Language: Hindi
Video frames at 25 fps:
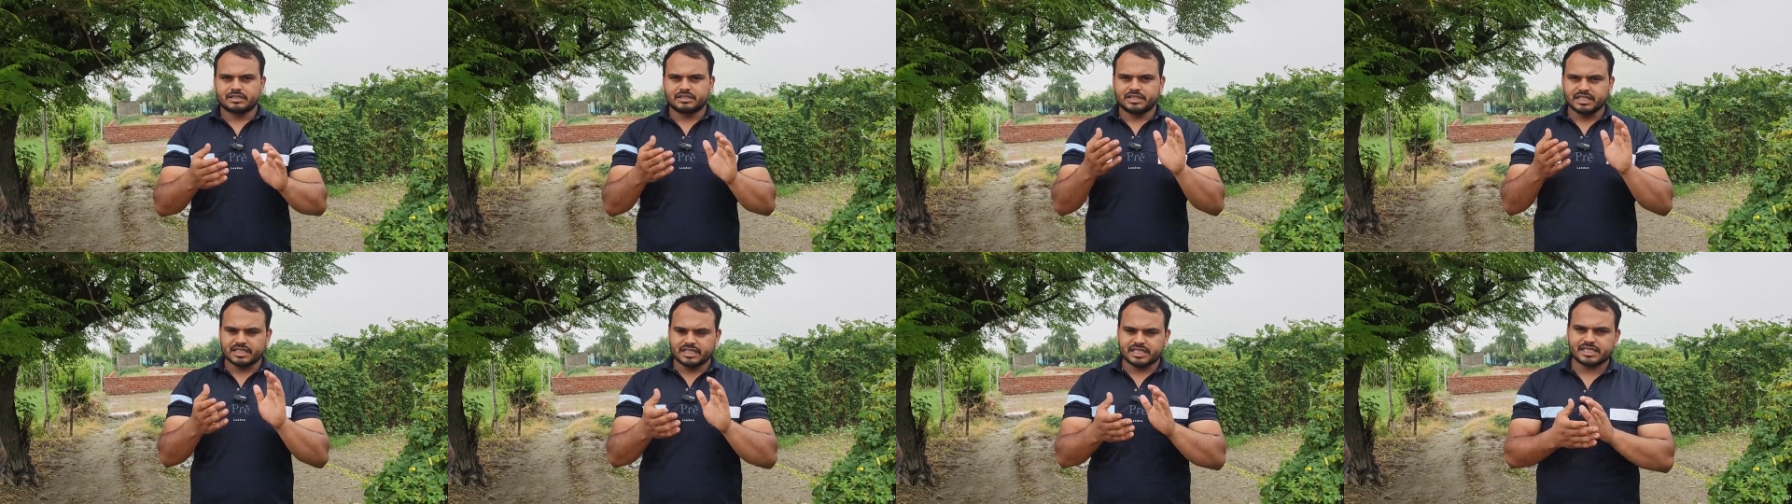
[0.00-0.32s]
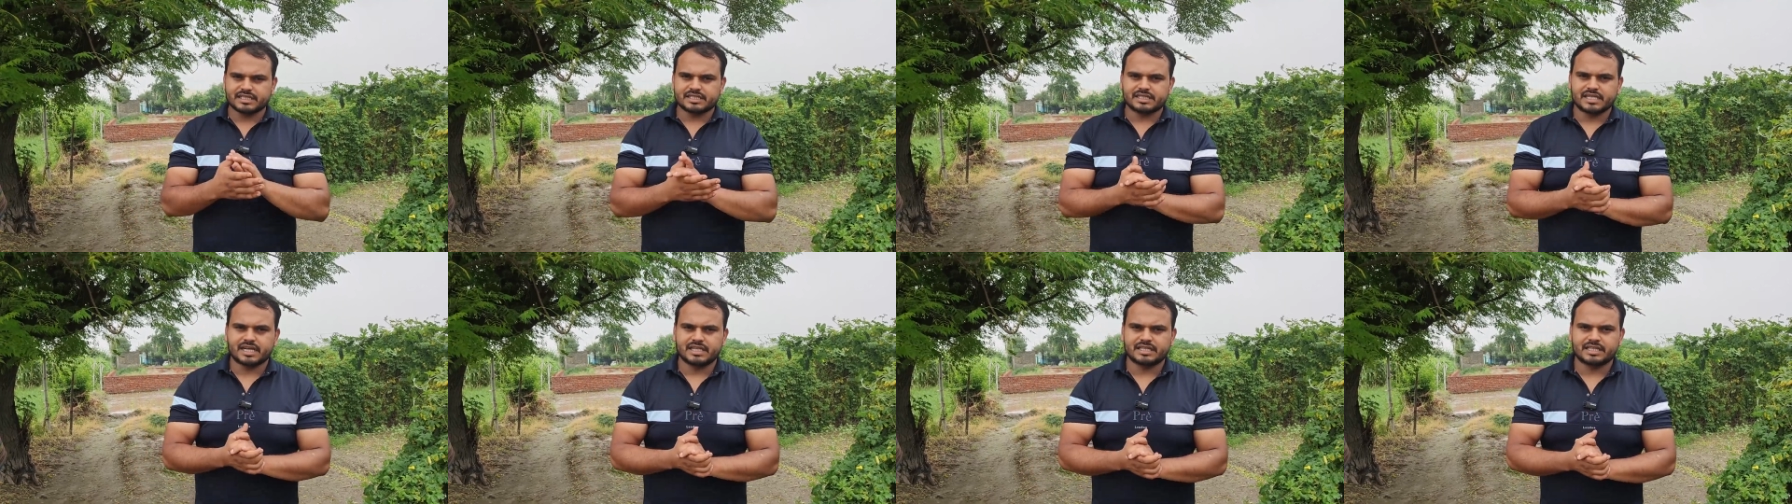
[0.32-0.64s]

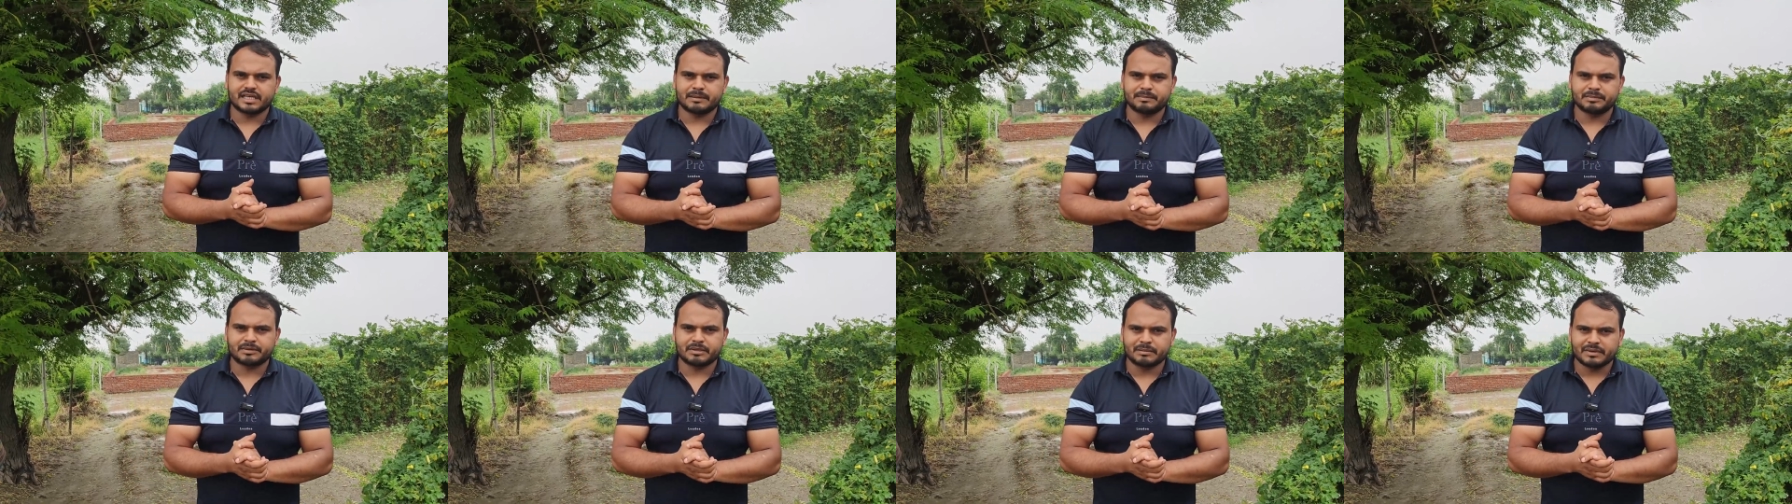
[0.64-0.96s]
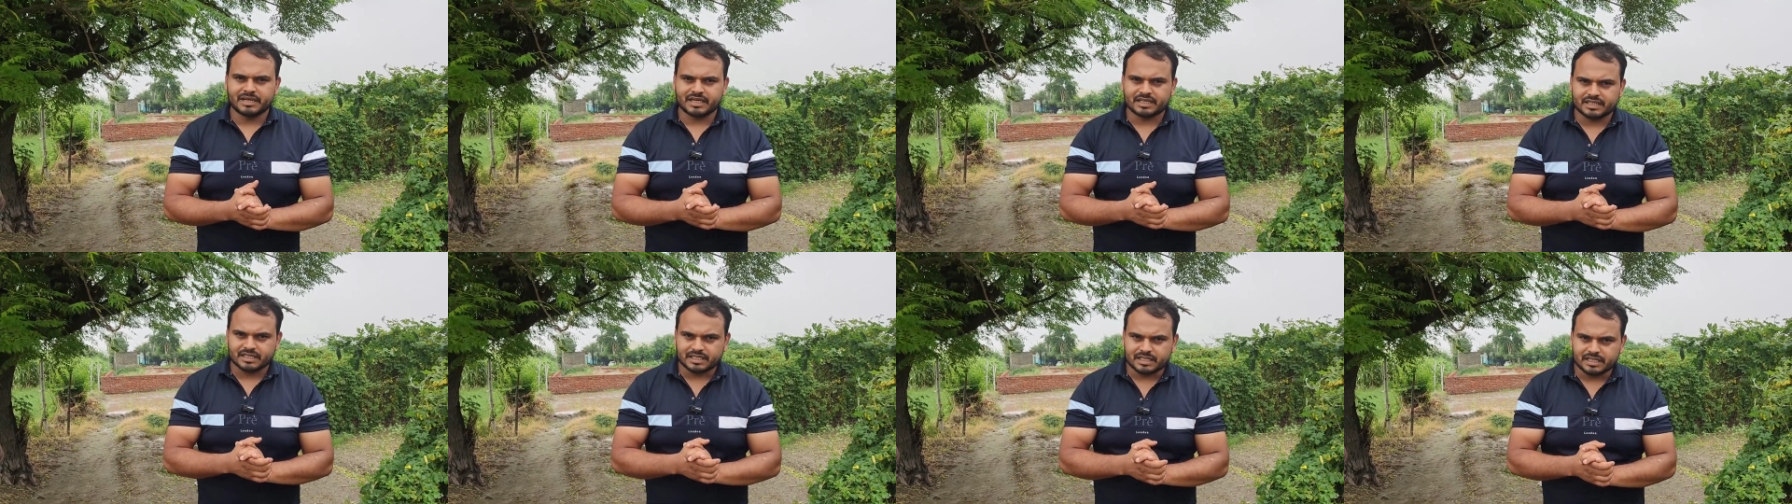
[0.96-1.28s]
जिनके साथ आप
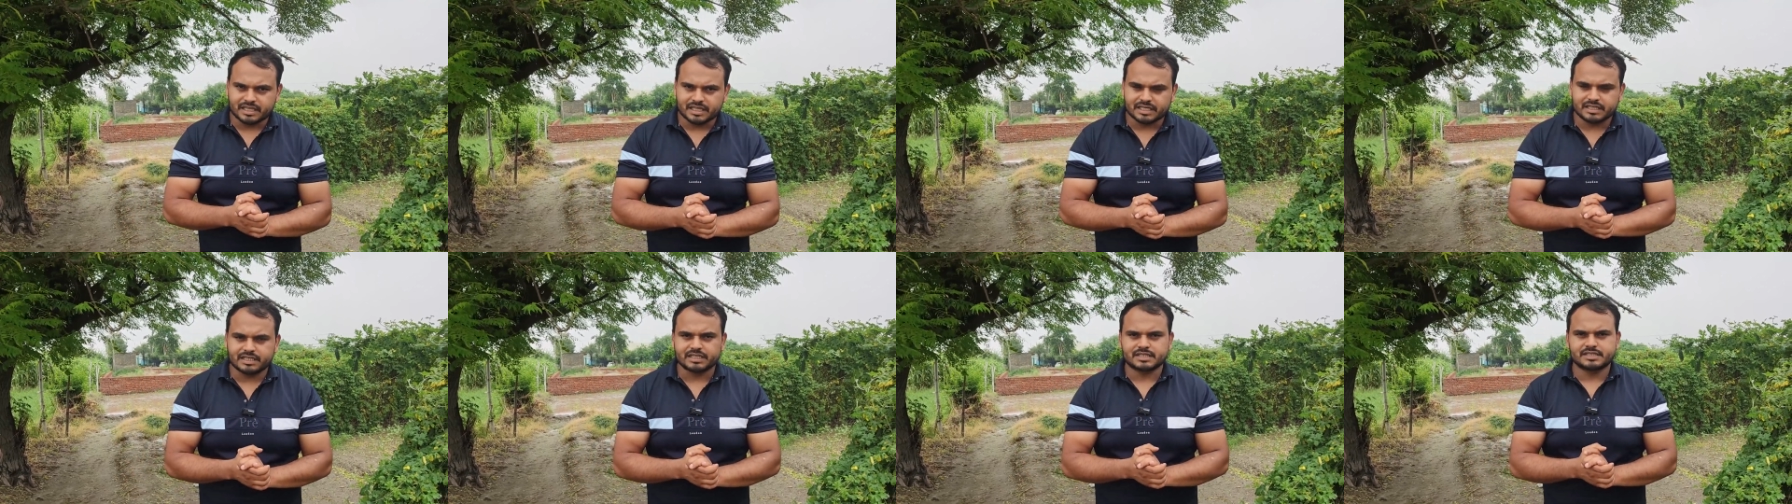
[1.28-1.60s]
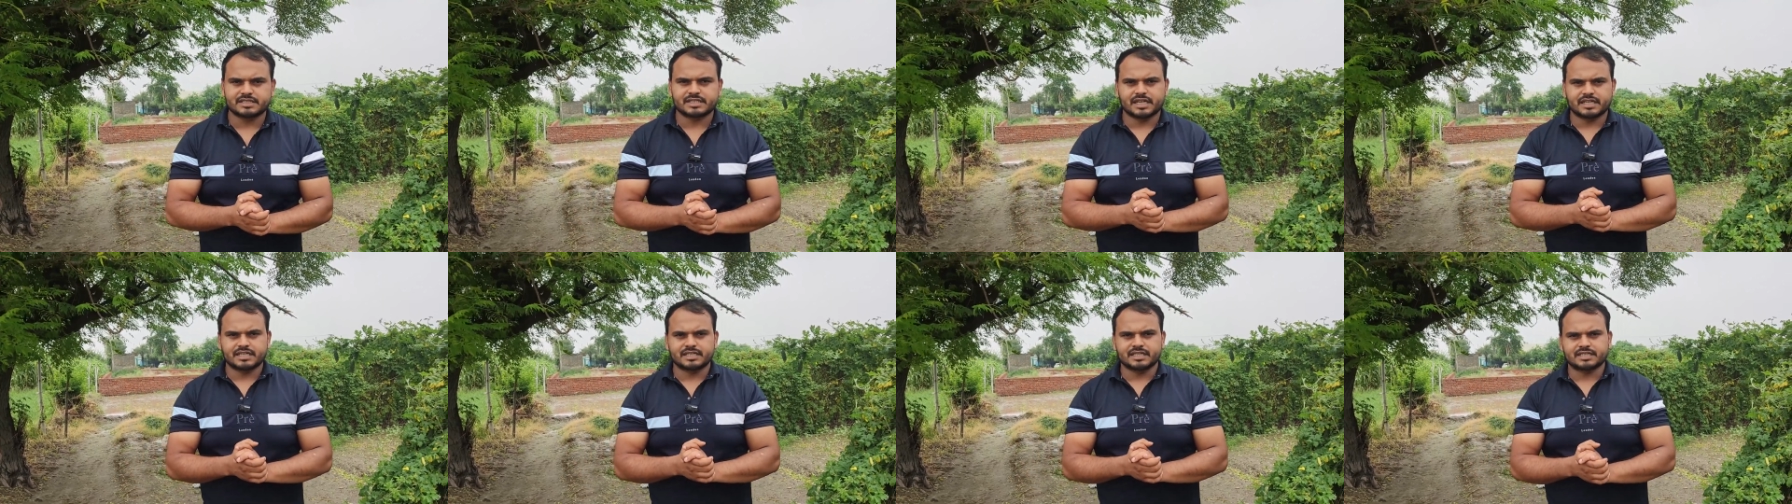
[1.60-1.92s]
टमाटर की खेती
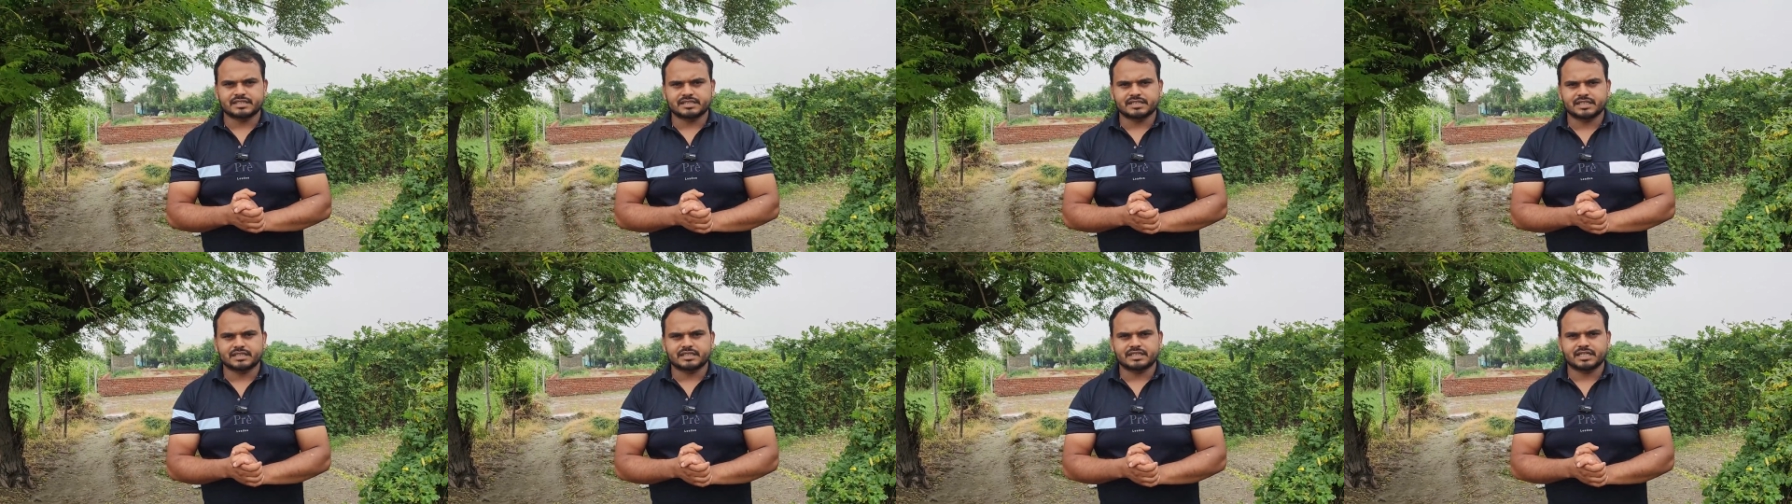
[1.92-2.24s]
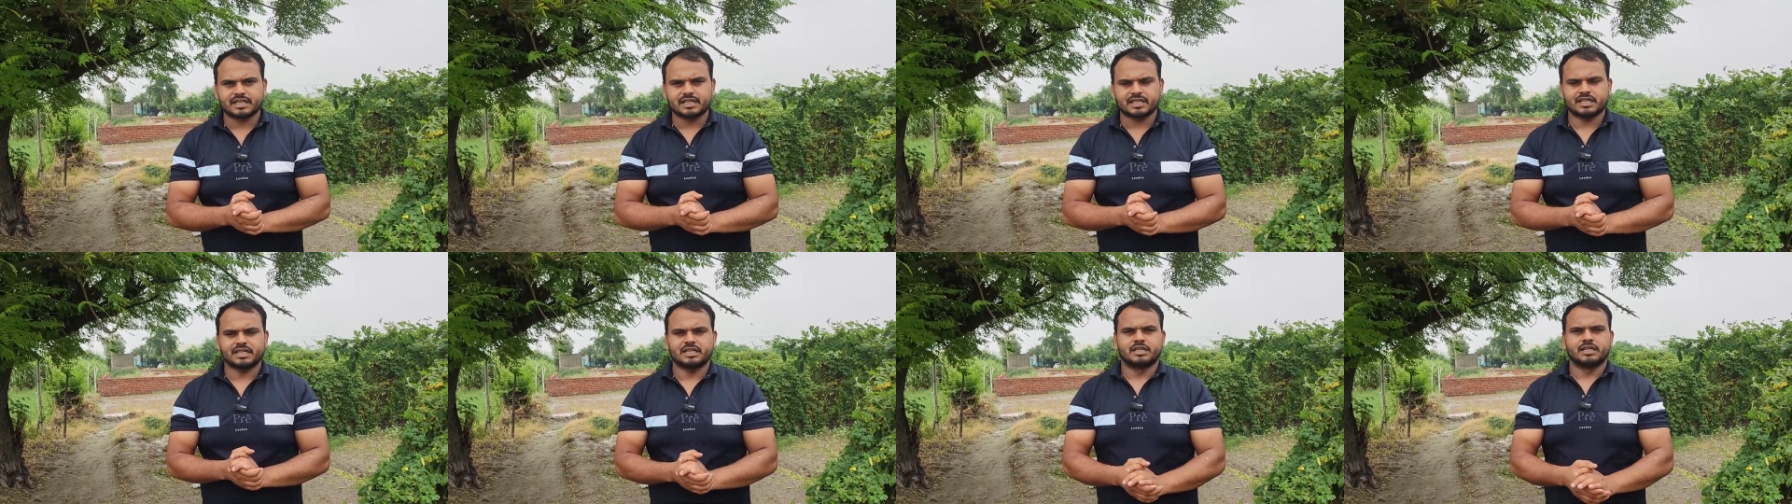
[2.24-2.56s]
स्टार्ट कर
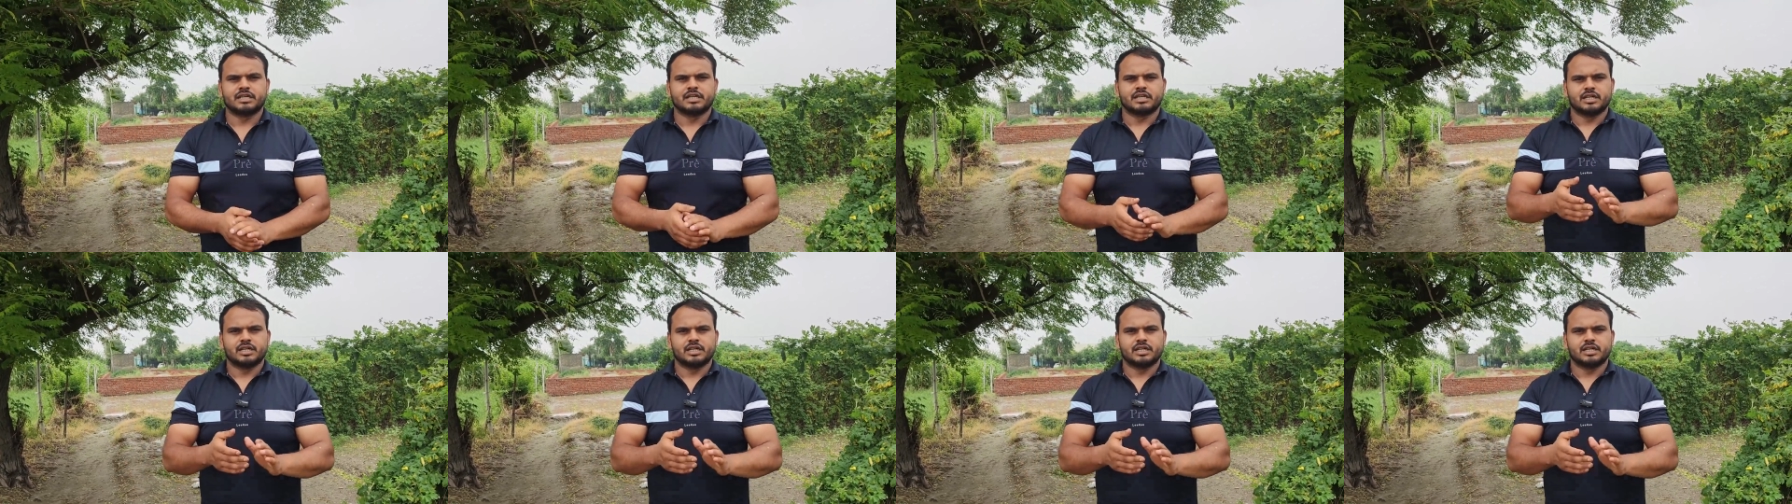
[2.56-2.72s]
सकते हैं